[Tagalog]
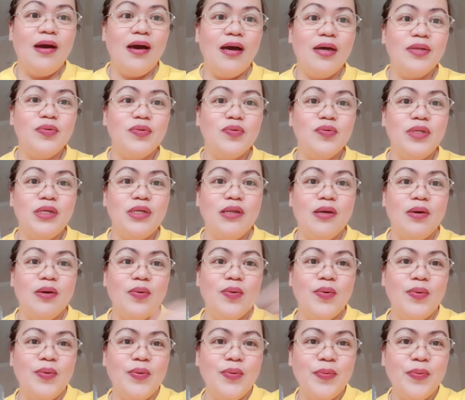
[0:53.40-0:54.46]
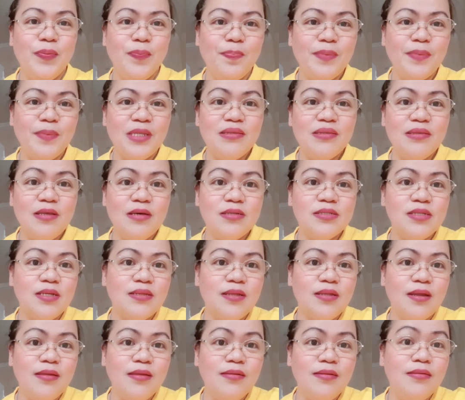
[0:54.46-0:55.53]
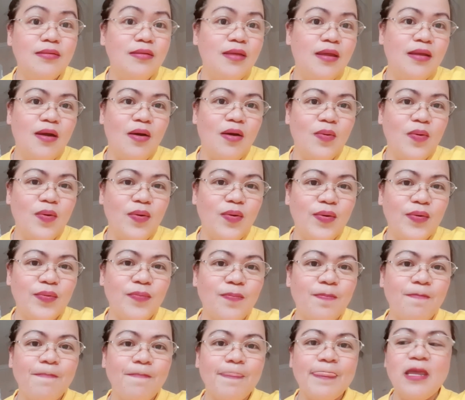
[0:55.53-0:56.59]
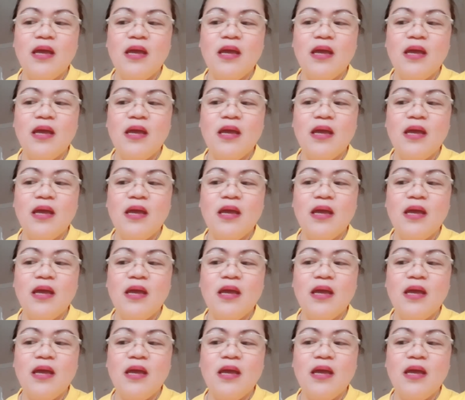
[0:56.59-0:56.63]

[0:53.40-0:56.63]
ano din ako, nasa trend din ako.